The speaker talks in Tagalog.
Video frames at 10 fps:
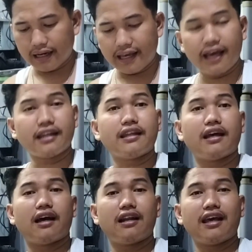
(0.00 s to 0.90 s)

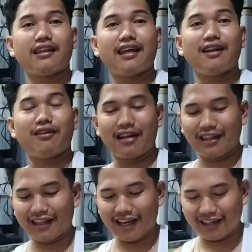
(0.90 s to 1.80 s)
Liete, Aliete, ah, no,
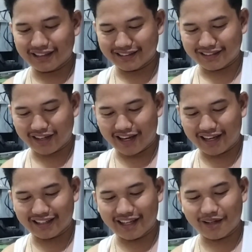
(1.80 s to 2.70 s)
Liete. Okay,
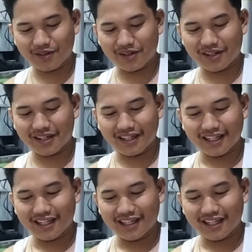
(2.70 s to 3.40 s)
thank you sir.